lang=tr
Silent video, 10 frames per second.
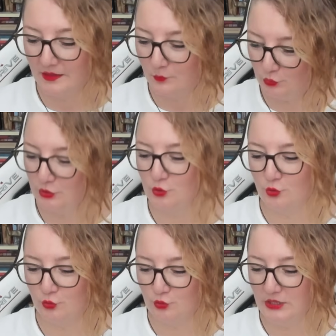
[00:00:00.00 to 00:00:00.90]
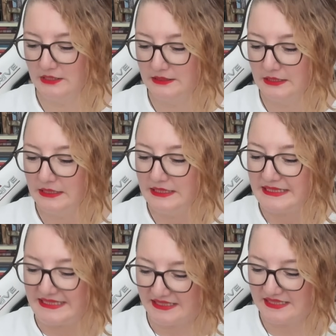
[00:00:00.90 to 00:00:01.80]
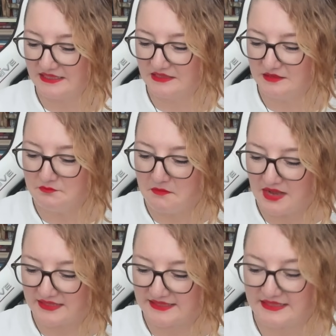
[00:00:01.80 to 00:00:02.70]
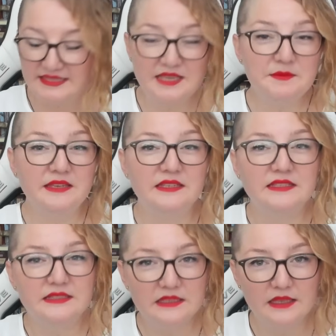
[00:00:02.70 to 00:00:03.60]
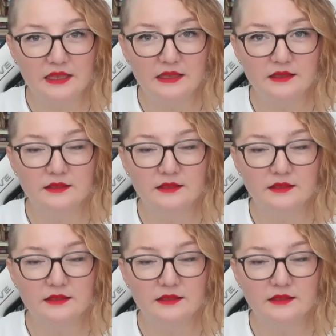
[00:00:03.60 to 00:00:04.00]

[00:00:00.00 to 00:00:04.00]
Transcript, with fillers: Bu da çok güzel. Yazarı Max Kemerich diye